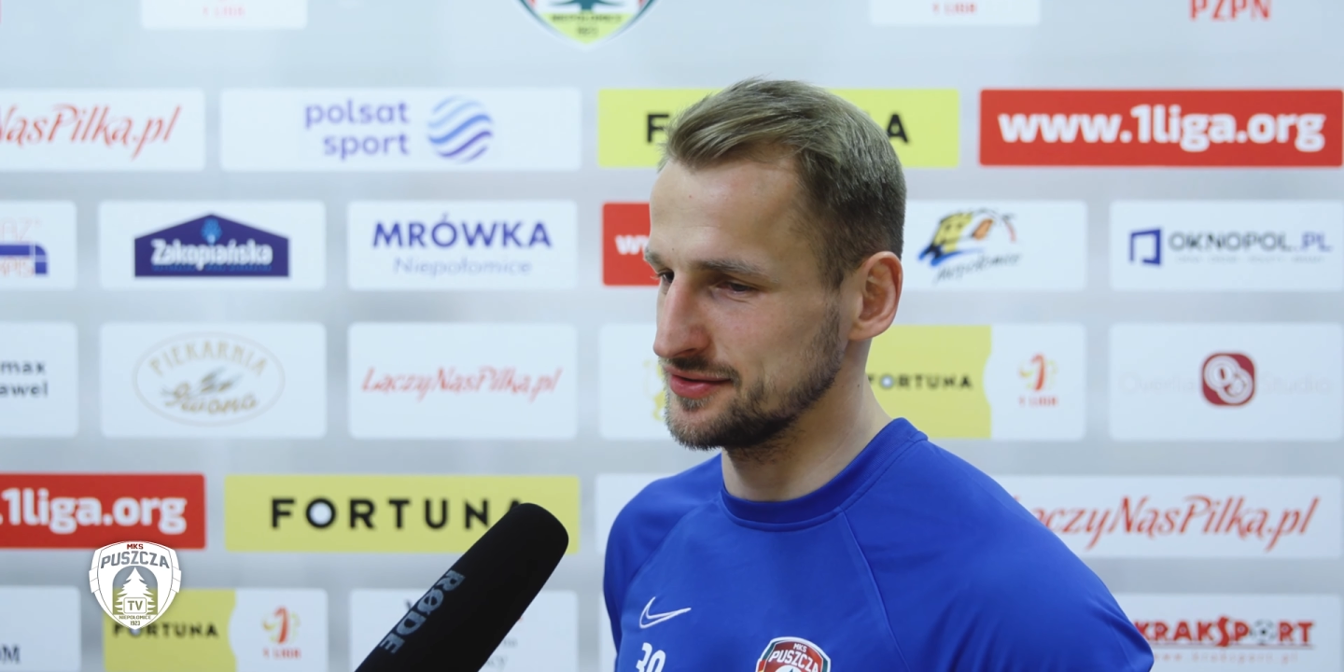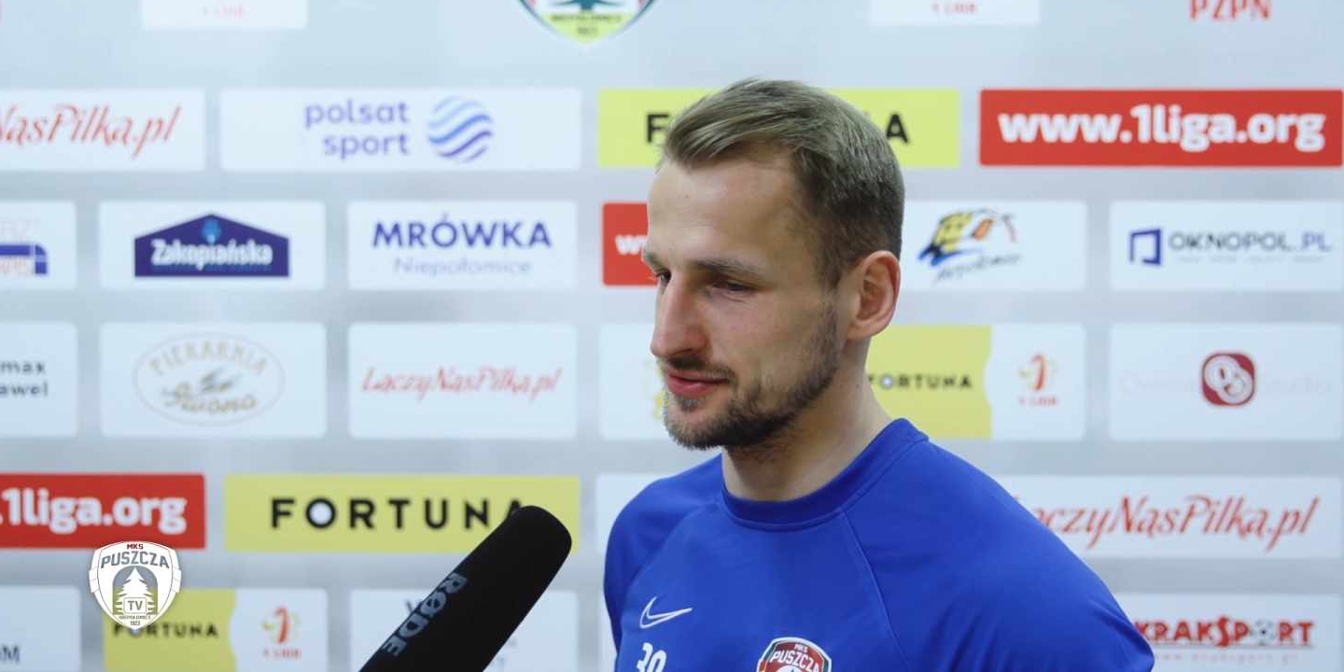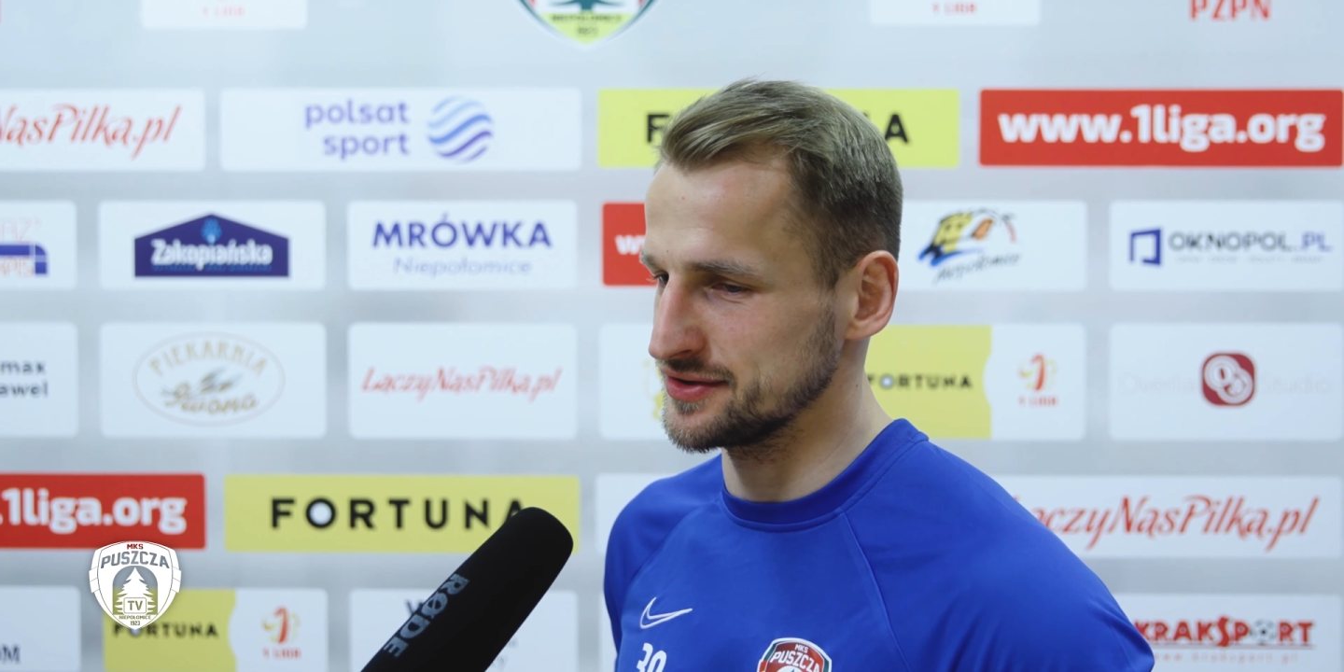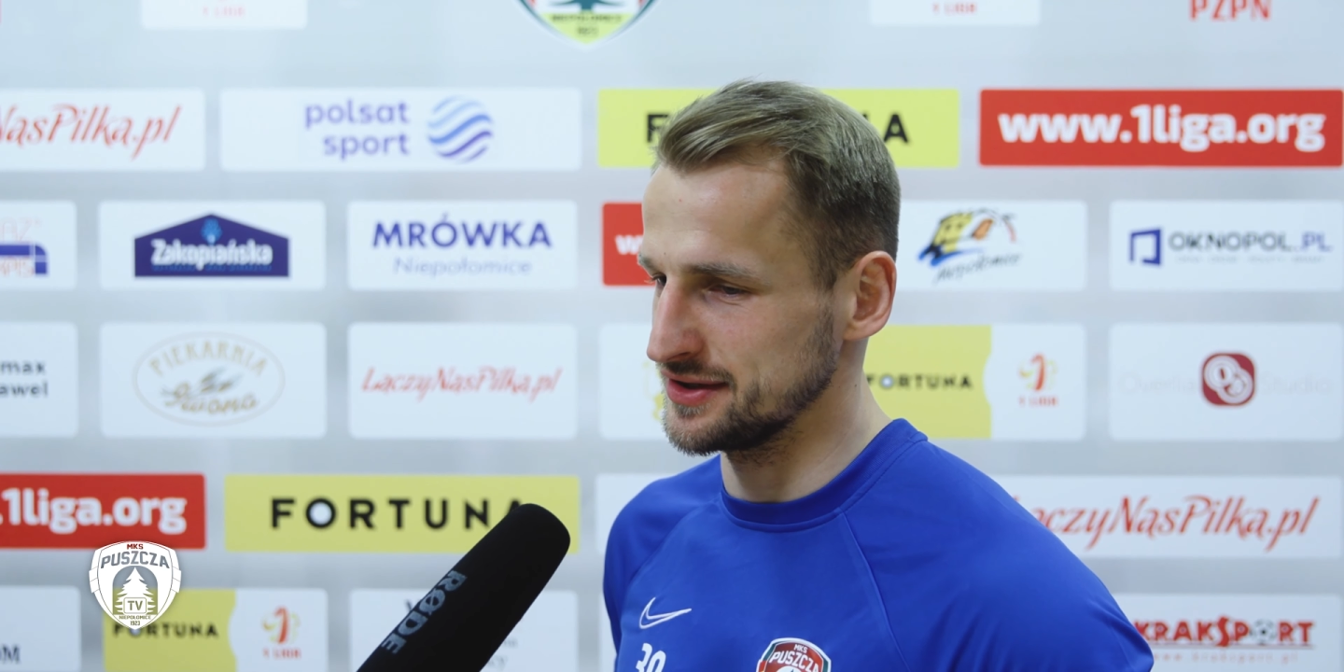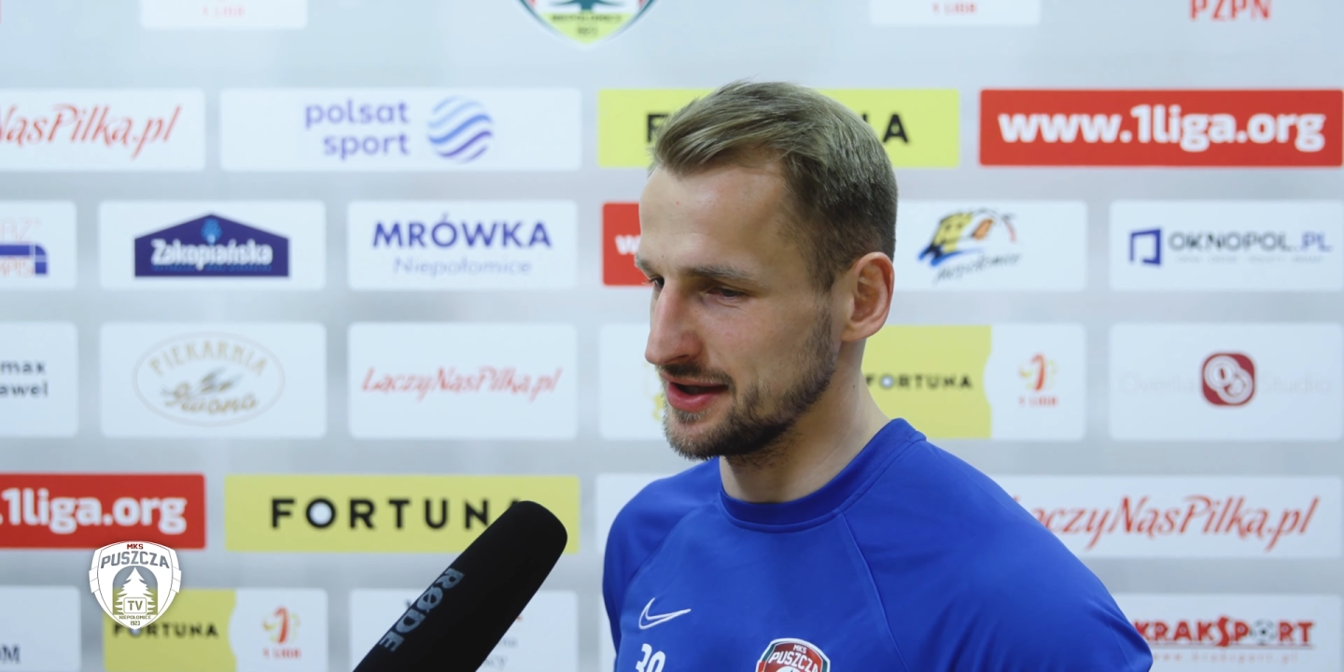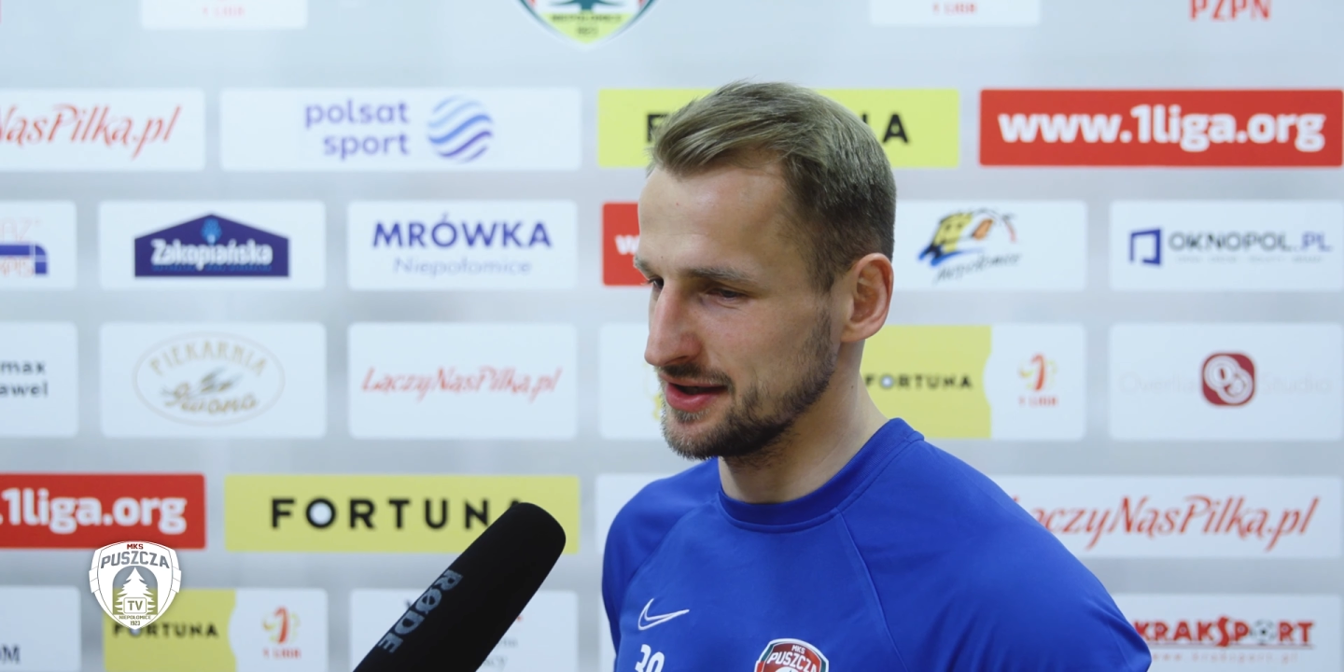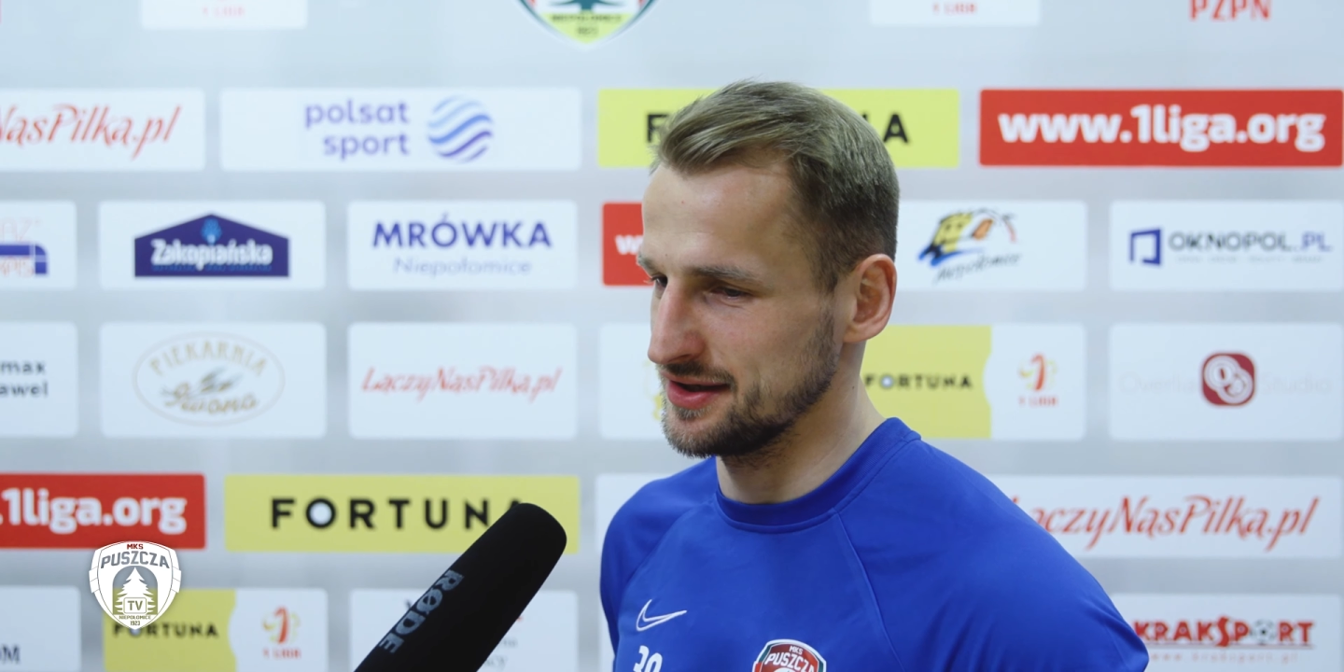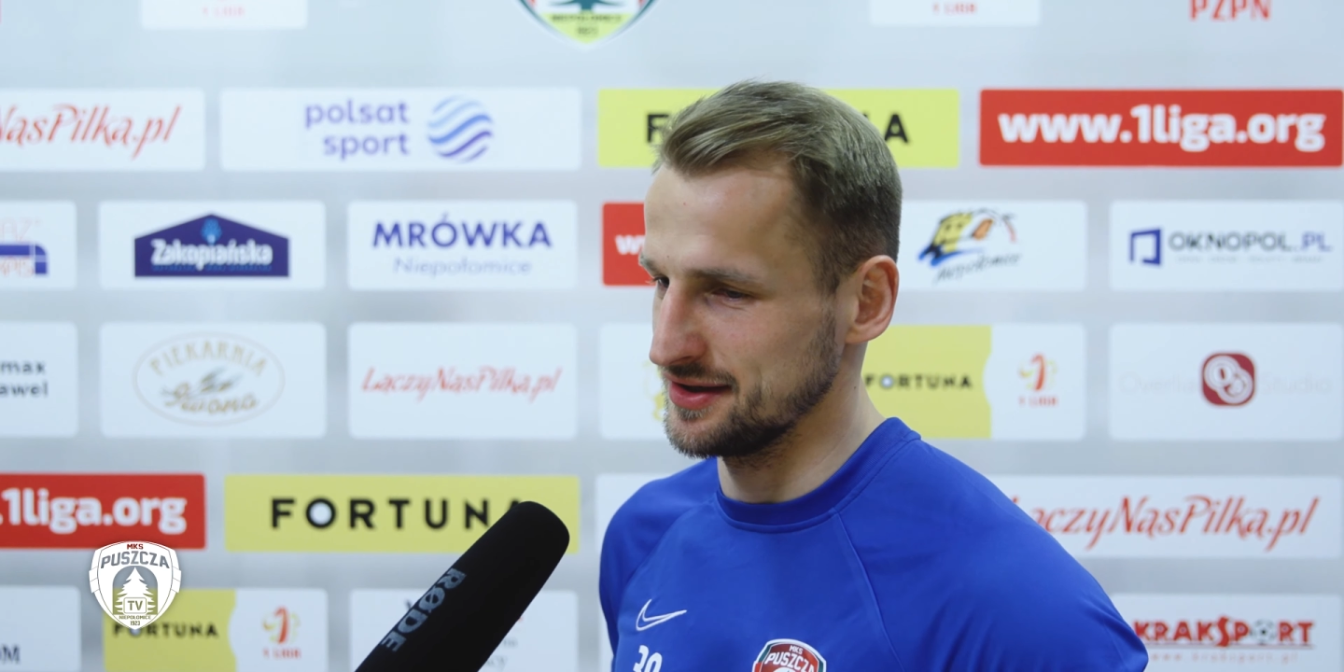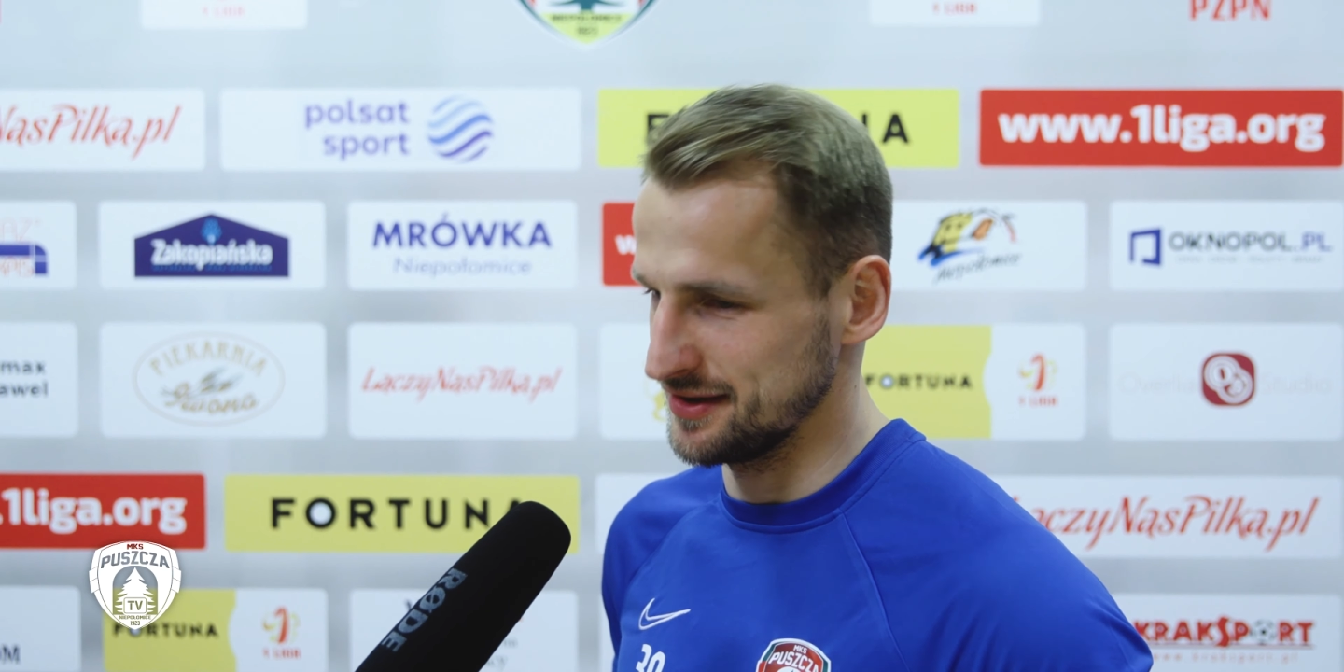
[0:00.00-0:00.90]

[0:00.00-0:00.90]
drużyna.